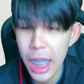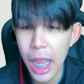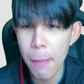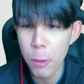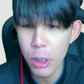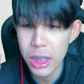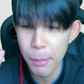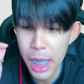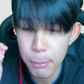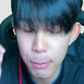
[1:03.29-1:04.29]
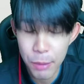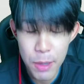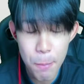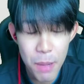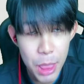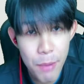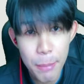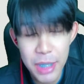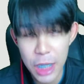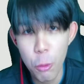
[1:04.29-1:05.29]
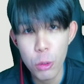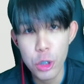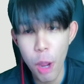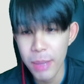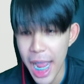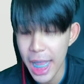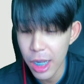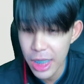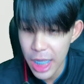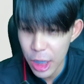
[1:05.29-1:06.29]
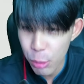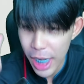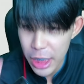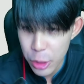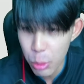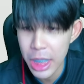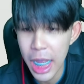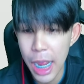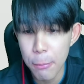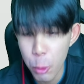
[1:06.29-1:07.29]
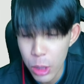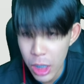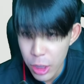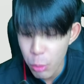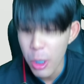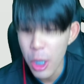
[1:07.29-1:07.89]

นะครับก็สามารถมาเว็บมันเว็บซันคุงช็อปได้แล้วก็เลื่อนลงมาให้สุดเลยนะครับทุกคนแล้วก็สุ่ม